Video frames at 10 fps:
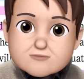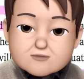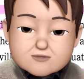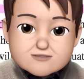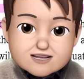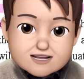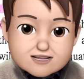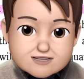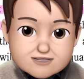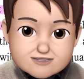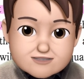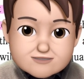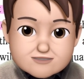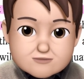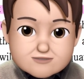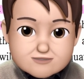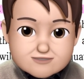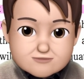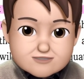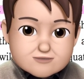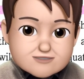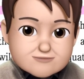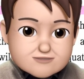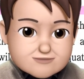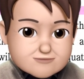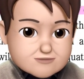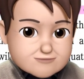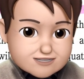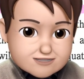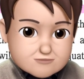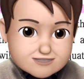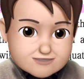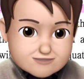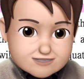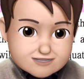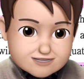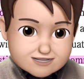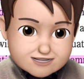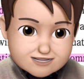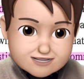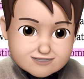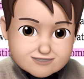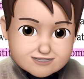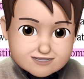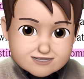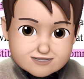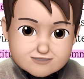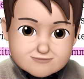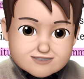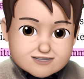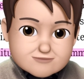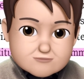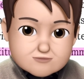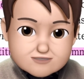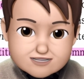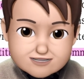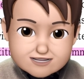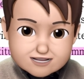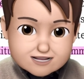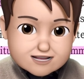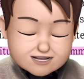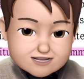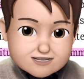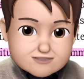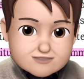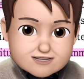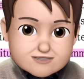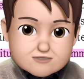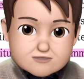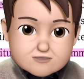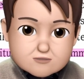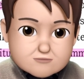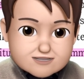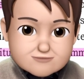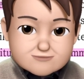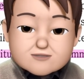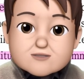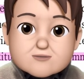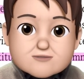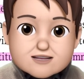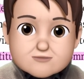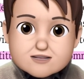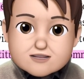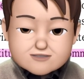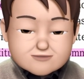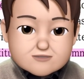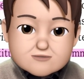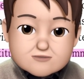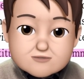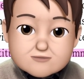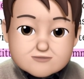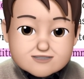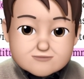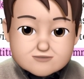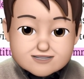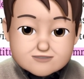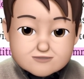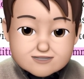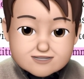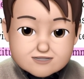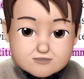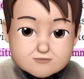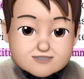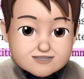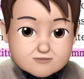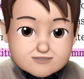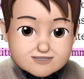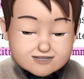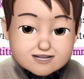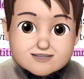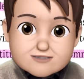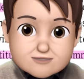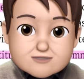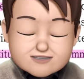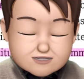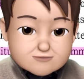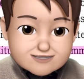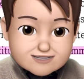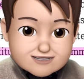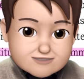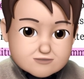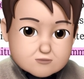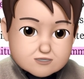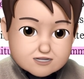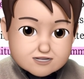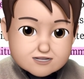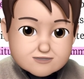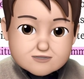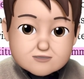고1 모의고사 2019년 11월 31번 빈칸 문제 들어갈게. 자, 이 빈칸 문제인데 이글 같은 경우 만약 변형으로 나온다고 하면 순서 문제 문장 넣기 충분히 나올 수 있다. 연결사도 마찬가지고